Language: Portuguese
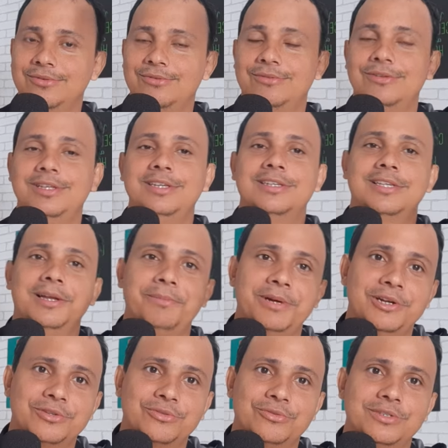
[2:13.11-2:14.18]
o Corinthians tem a
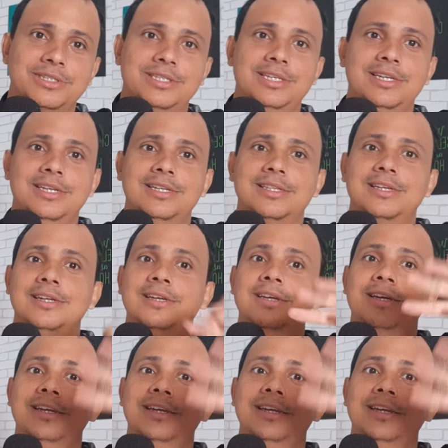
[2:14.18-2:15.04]
maior torcida